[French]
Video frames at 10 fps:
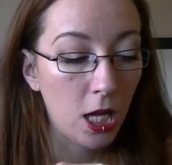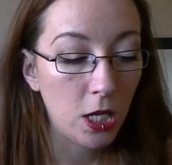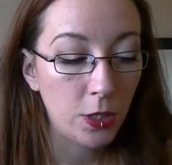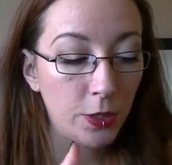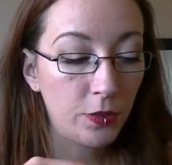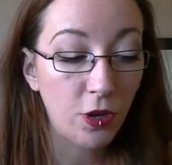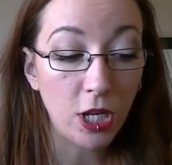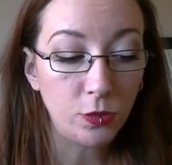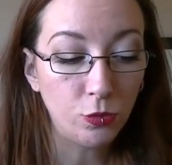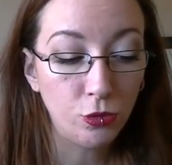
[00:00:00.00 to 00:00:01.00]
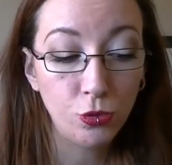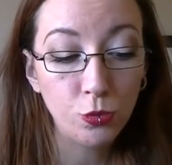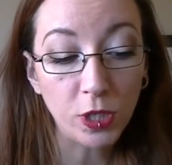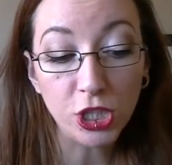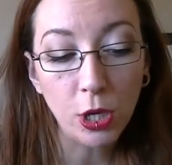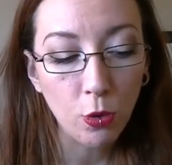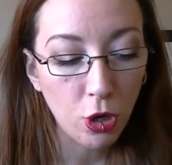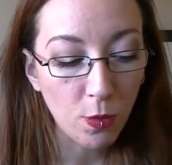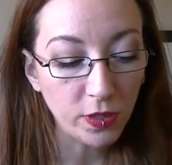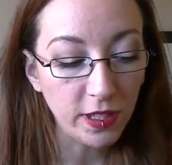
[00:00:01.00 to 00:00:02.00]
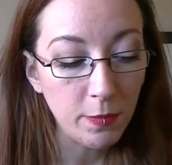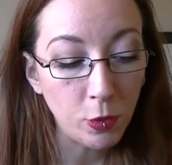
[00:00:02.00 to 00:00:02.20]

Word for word: voilà, donc du coup, bah, je l'ai recommandé,